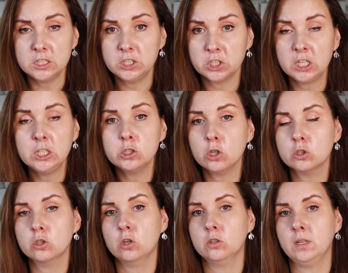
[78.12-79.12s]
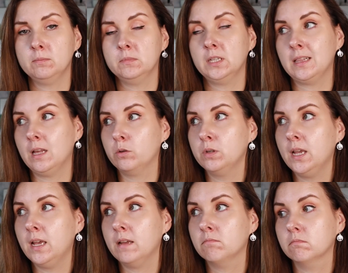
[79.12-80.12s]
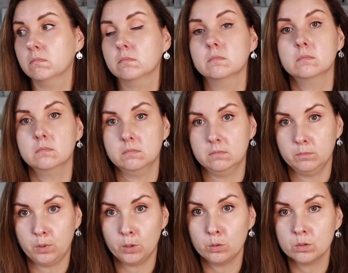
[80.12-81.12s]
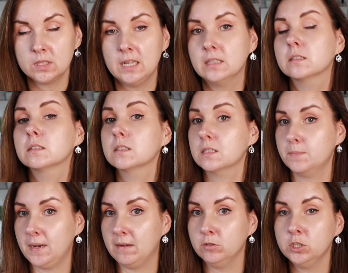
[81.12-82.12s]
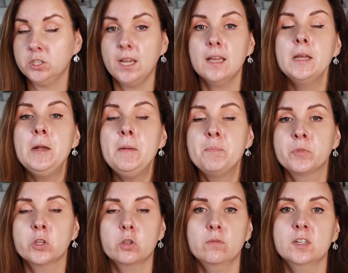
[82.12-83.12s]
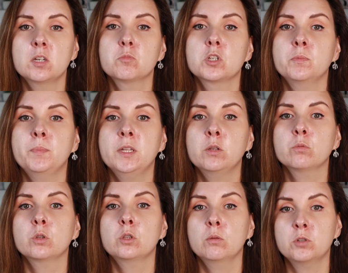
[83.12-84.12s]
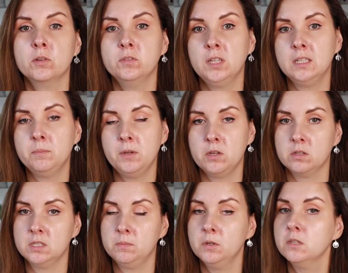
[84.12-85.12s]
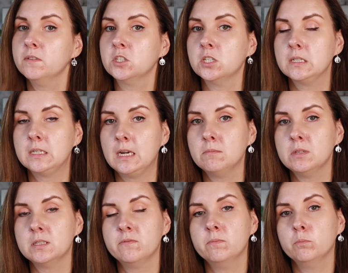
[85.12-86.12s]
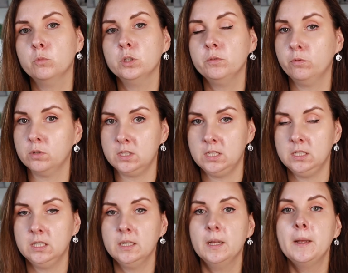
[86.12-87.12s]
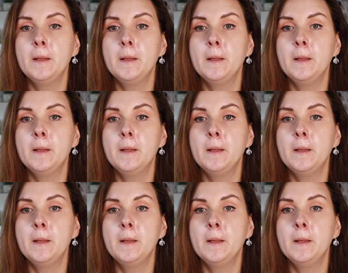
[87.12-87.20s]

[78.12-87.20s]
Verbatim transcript: jeżeli to, co nam deklaruje producent, sprawdzi się, no to uważam, że będą to dobrze wydane pieniądze, ponieważ ten krem jest multifunkcyjny.